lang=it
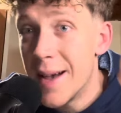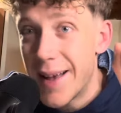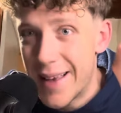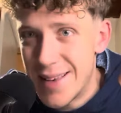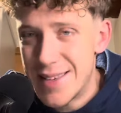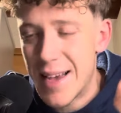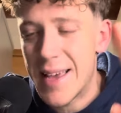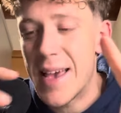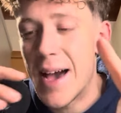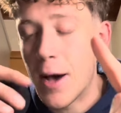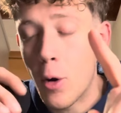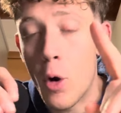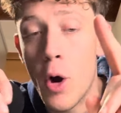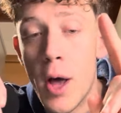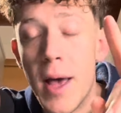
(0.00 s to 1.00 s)
che sia
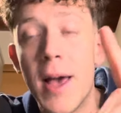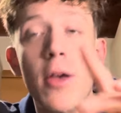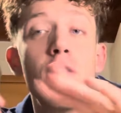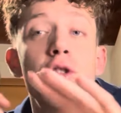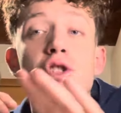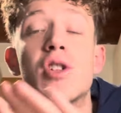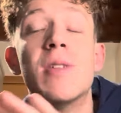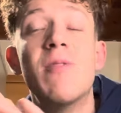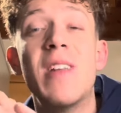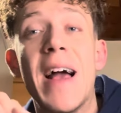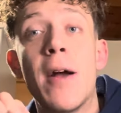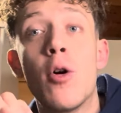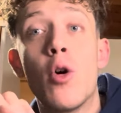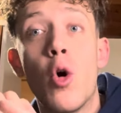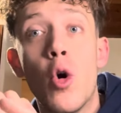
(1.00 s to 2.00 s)
chiaro io vi
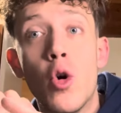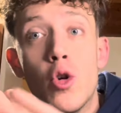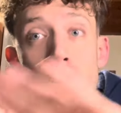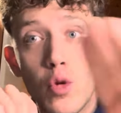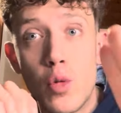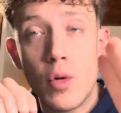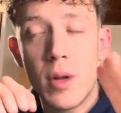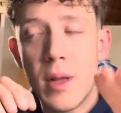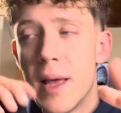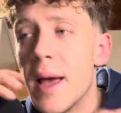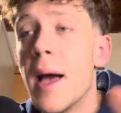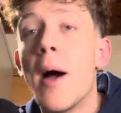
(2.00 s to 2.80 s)
leggo tutti,